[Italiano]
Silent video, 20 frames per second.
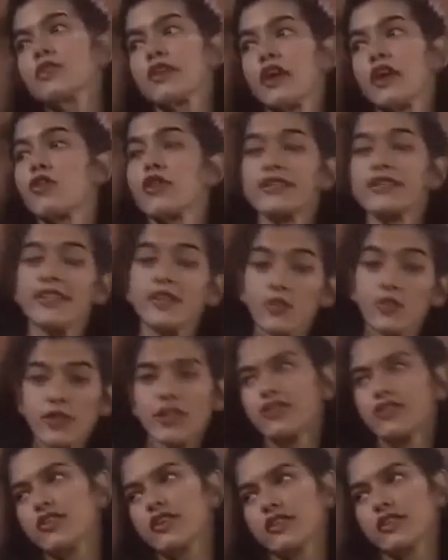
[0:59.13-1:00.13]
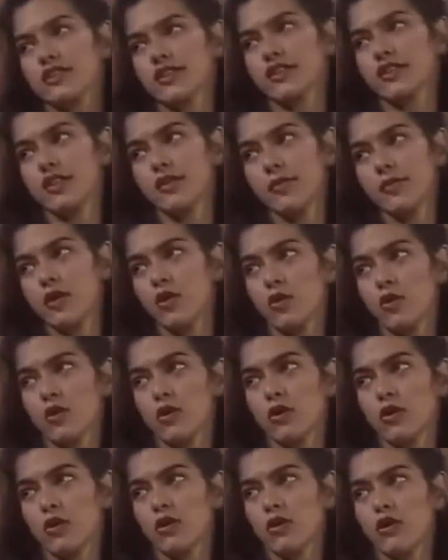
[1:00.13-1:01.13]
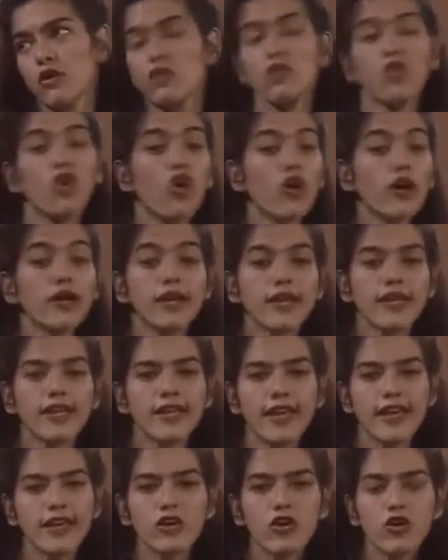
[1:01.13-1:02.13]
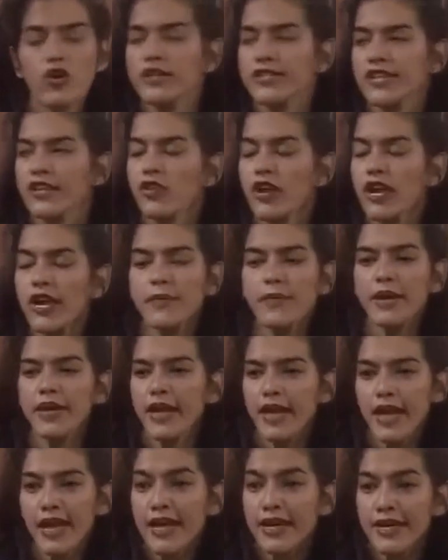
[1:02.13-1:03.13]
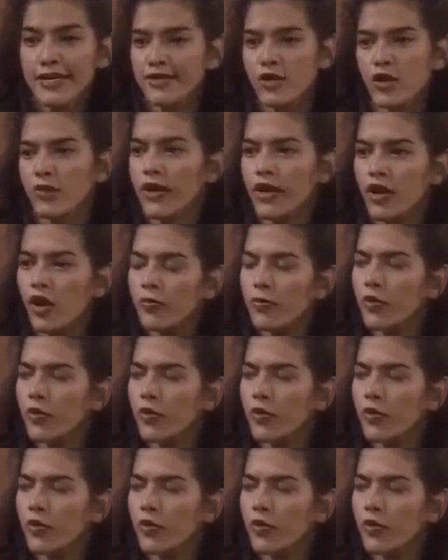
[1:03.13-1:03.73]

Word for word: Invece adesso ti senti benissimo, vero? No, Enrico, no, non è questo il modo di